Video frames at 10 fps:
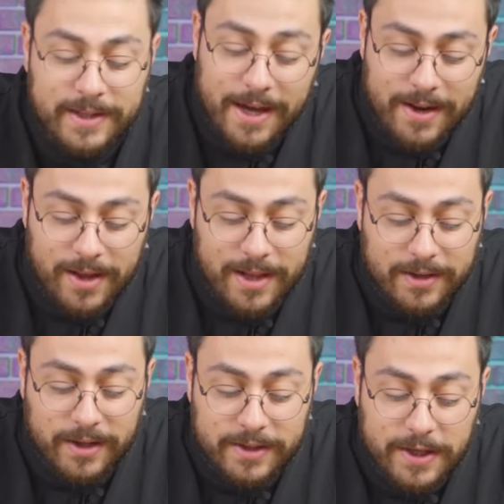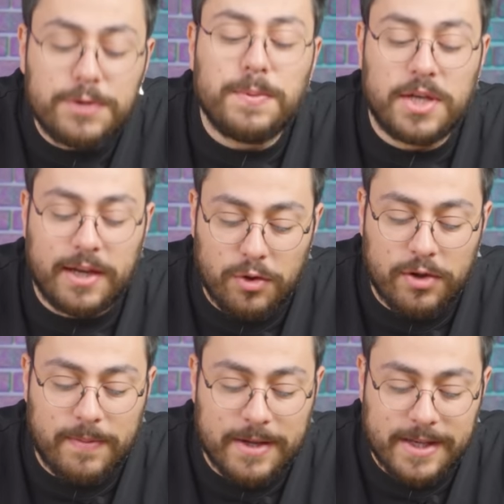Diğer aylarda hiçbir şekilde
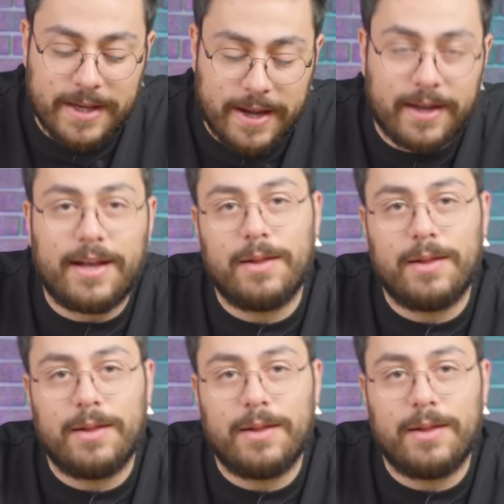ödemenize gerek